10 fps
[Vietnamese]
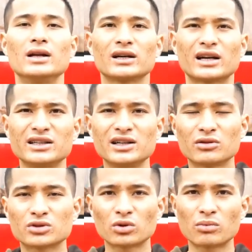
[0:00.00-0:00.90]
cái điều
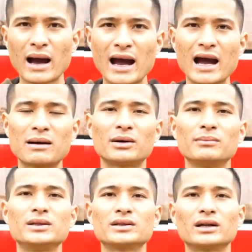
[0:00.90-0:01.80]
số 3 mà
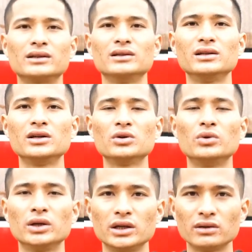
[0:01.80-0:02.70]
mình cần lưu
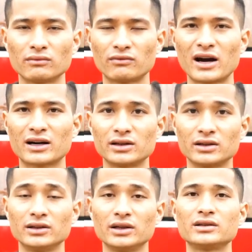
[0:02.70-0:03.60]
ý và
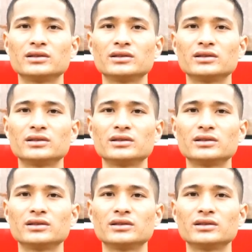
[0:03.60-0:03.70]
gửi đến